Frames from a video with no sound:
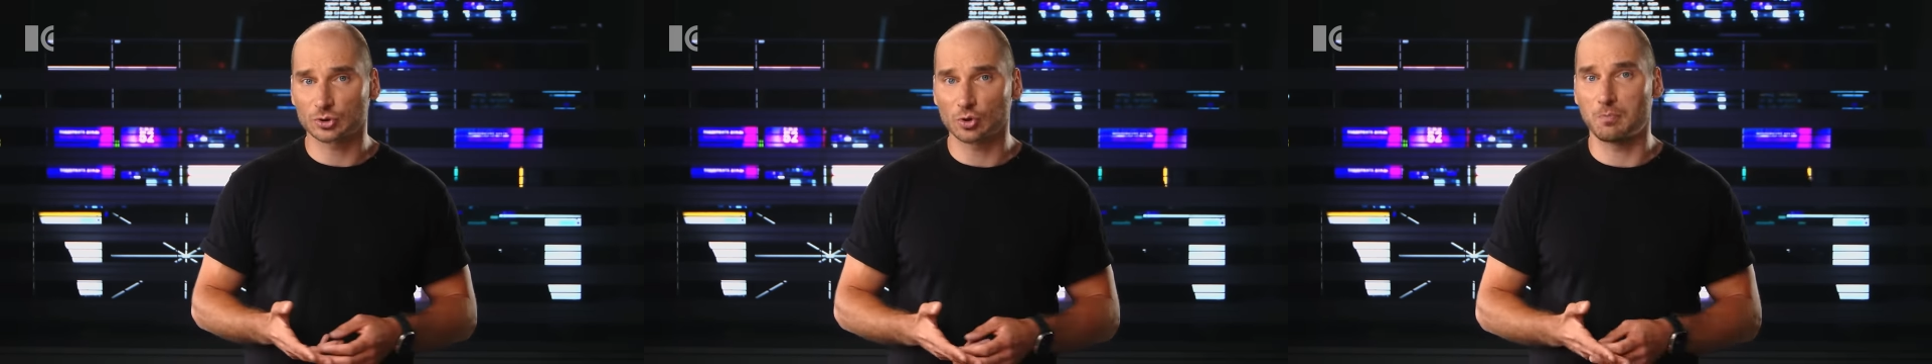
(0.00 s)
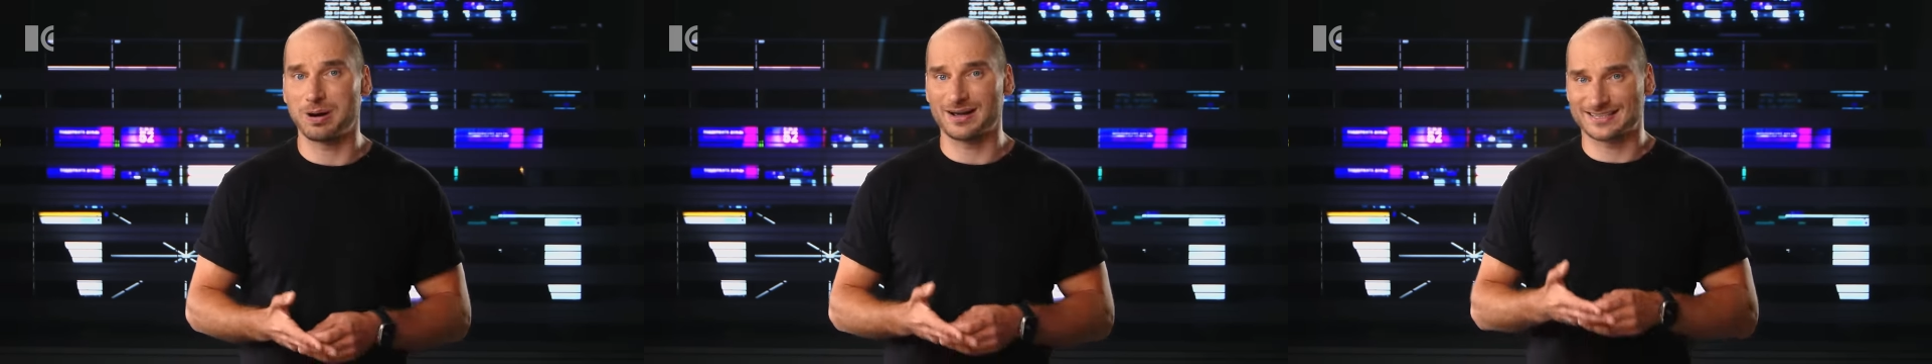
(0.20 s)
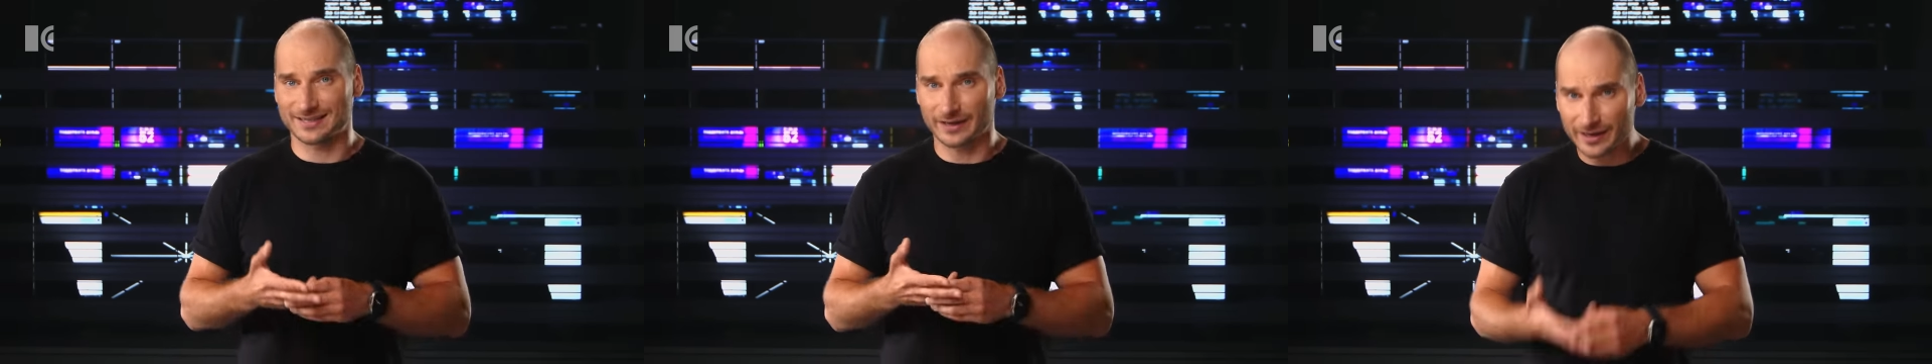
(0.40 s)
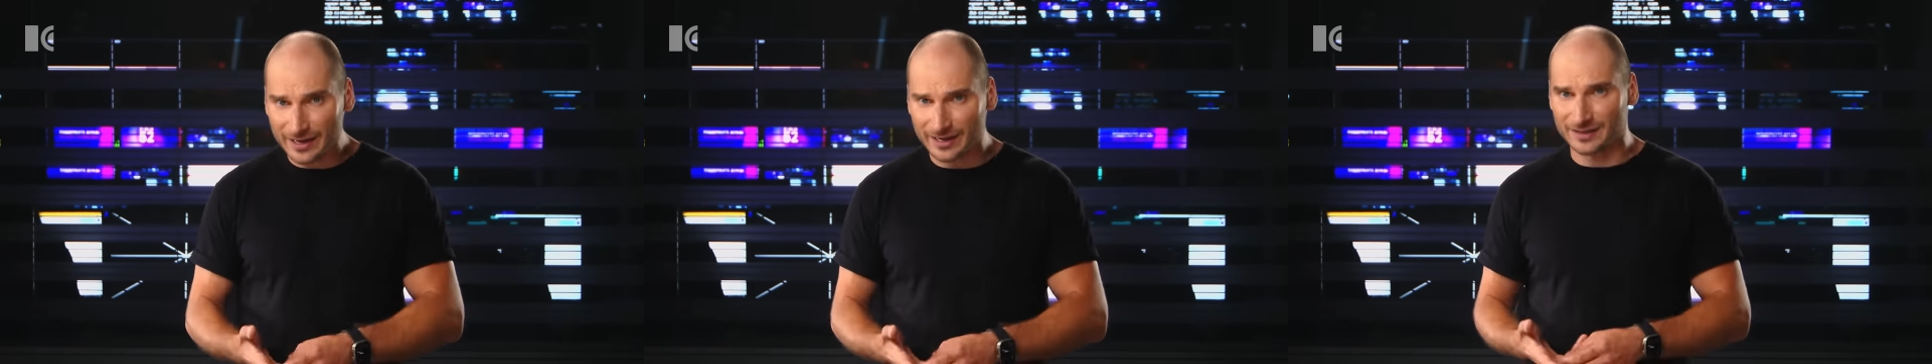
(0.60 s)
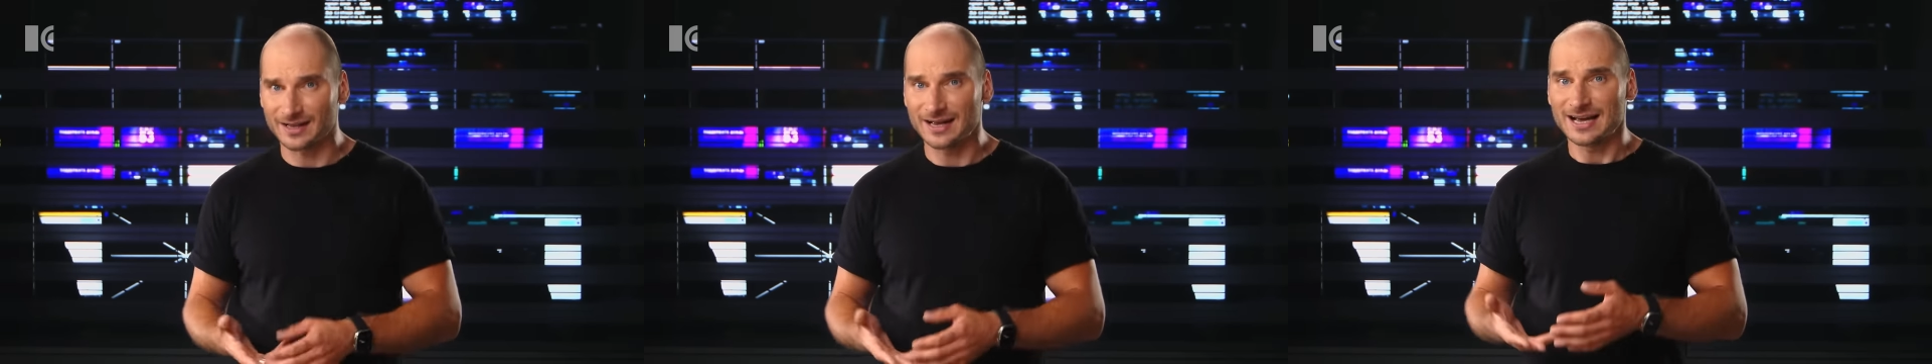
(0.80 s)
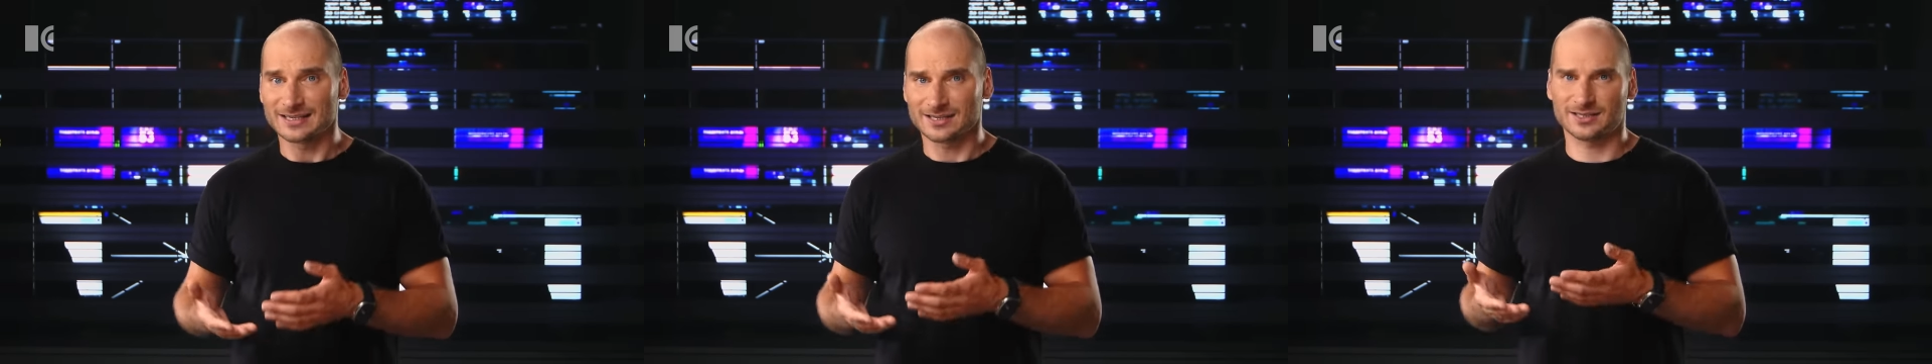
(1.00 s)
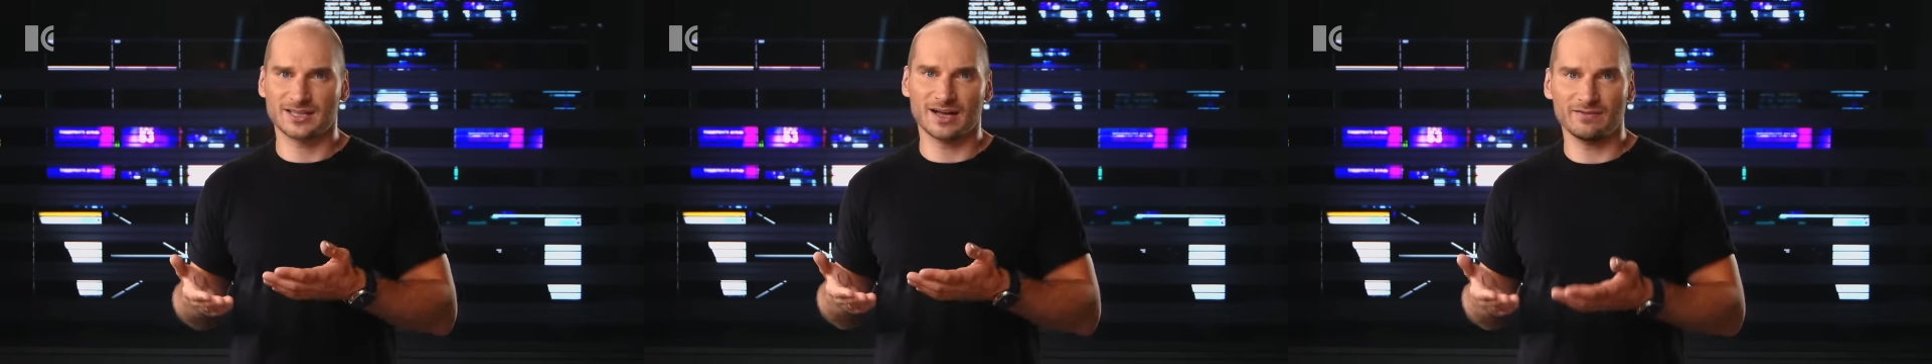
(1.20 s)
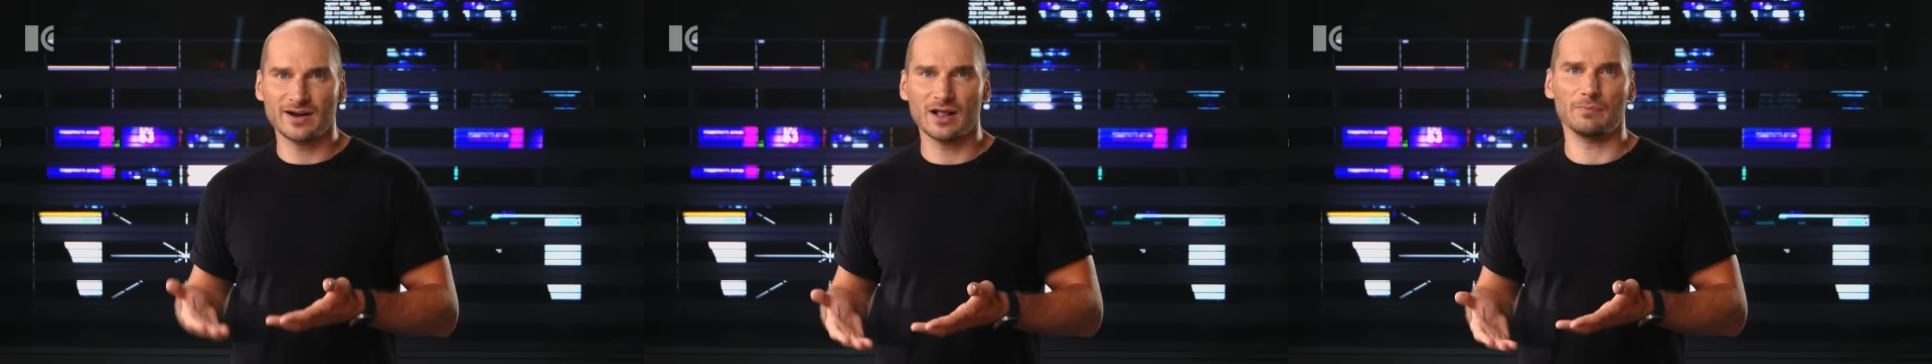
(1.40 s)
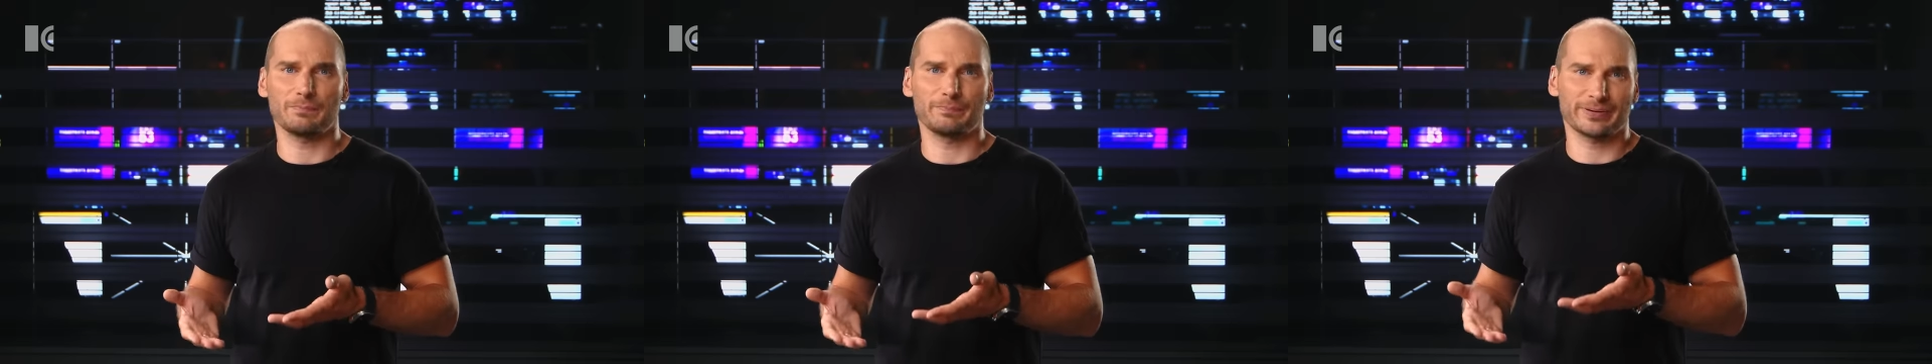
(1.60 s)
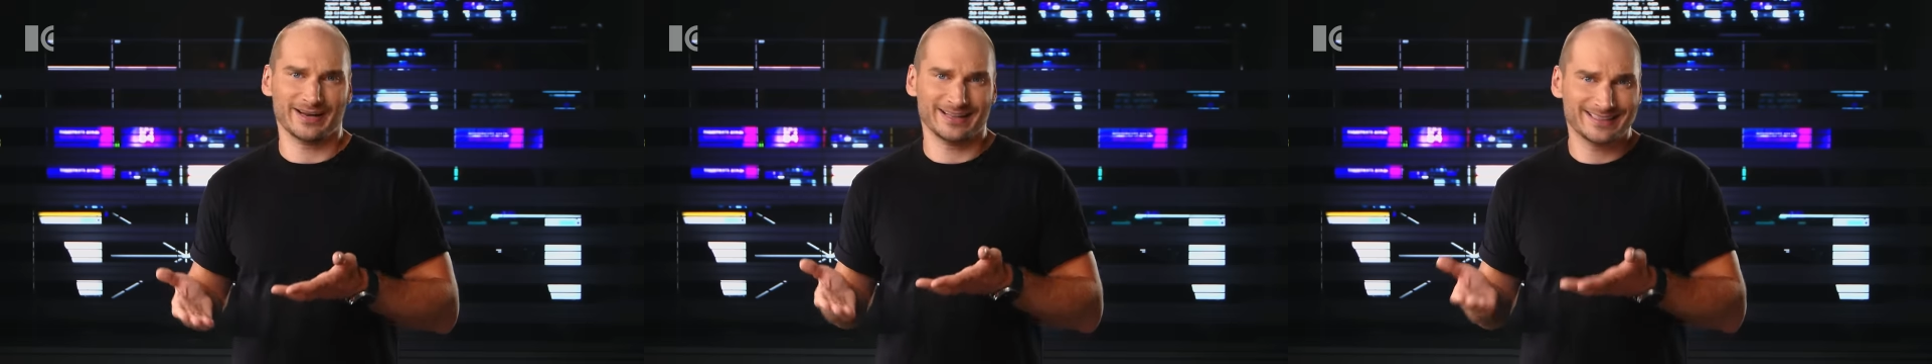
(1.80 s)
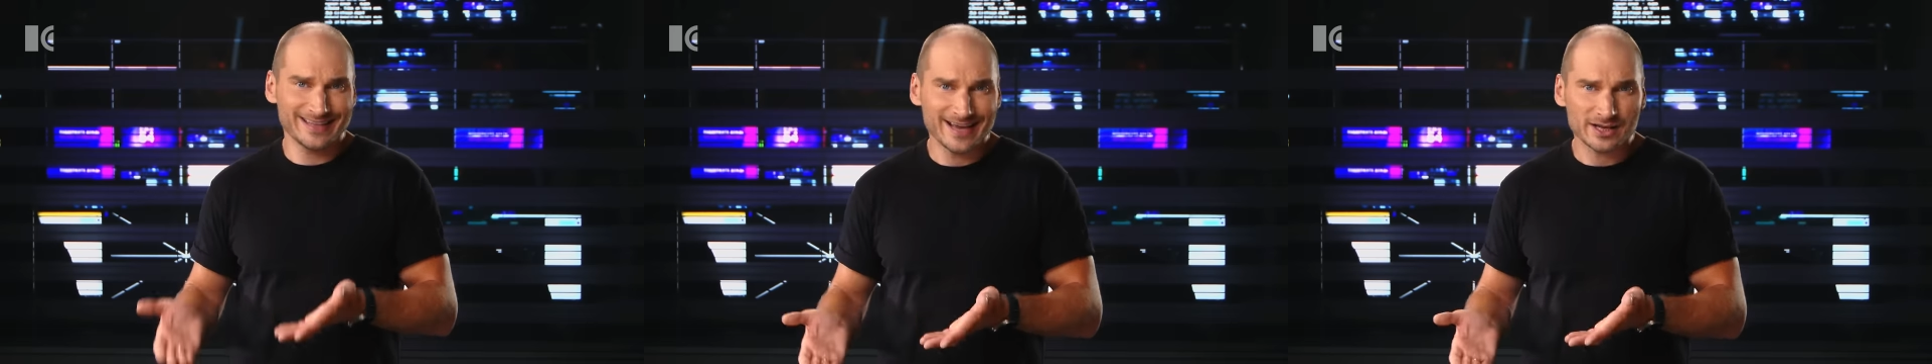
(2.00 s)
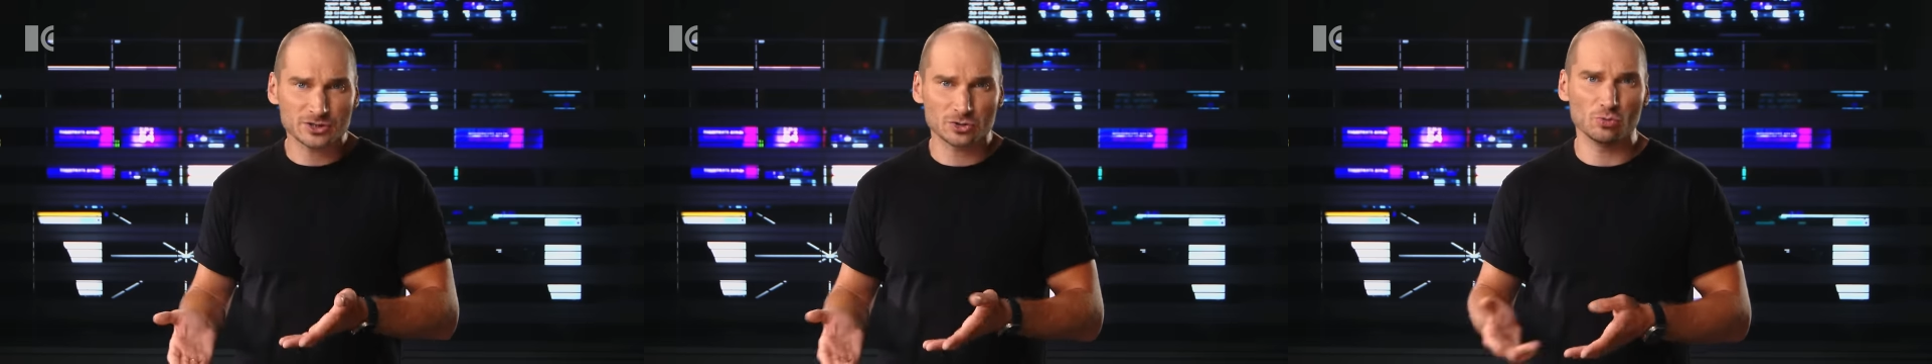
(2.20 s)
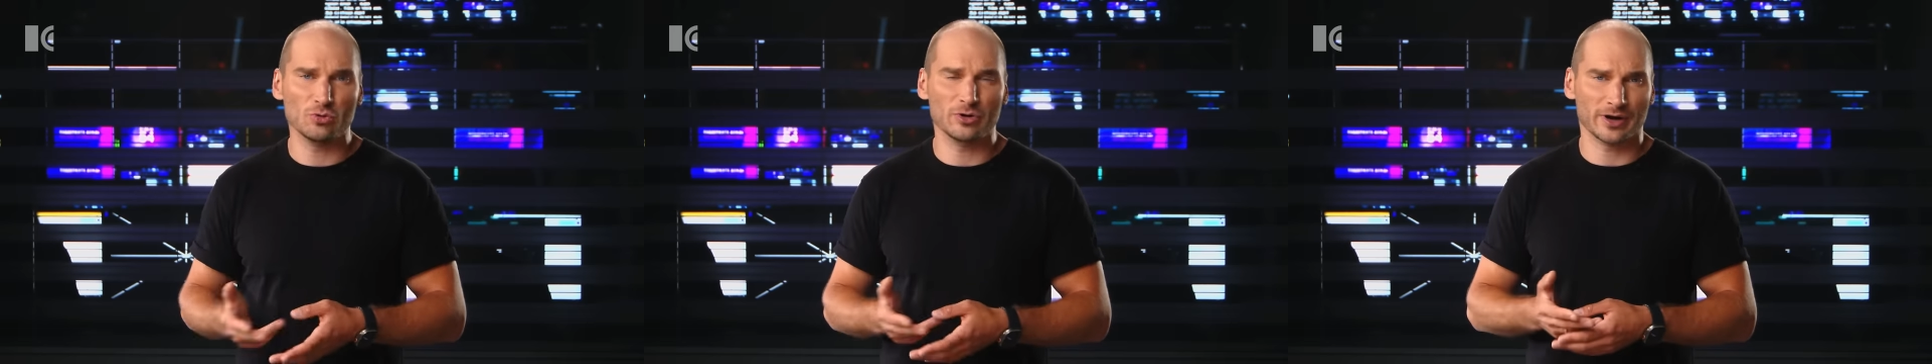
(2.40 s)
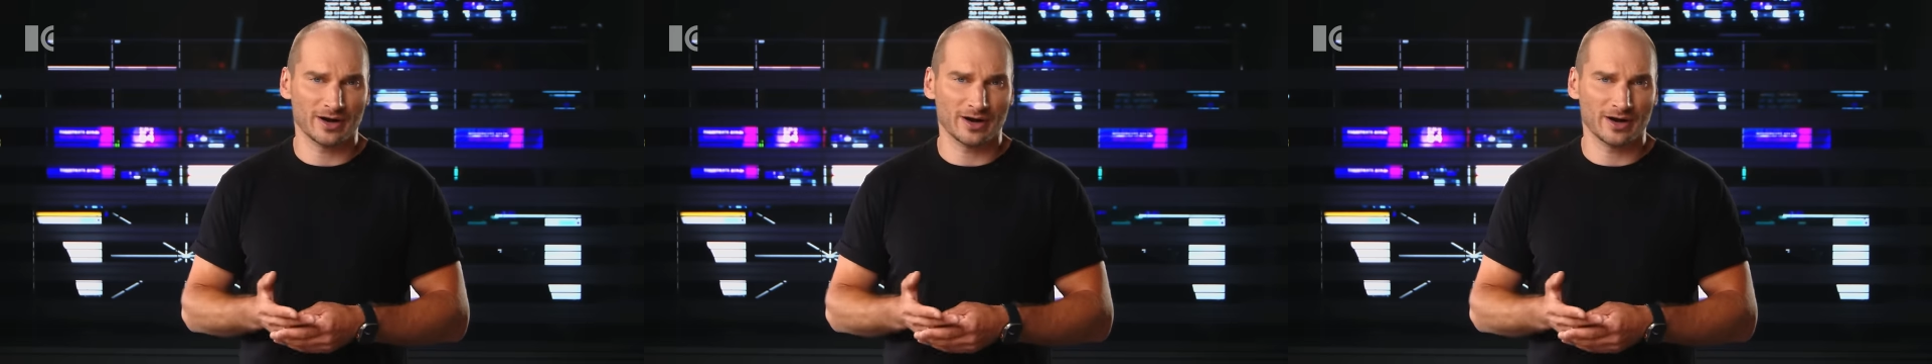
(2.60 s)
что Бастрыкин составлял протекцию